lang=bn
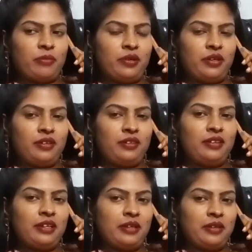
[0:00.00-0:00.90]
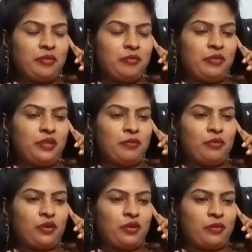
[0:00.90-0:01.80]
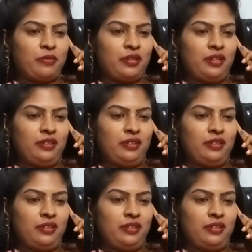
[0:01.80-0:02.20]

হবে হ্যাঁ আপনি আমাকে হবে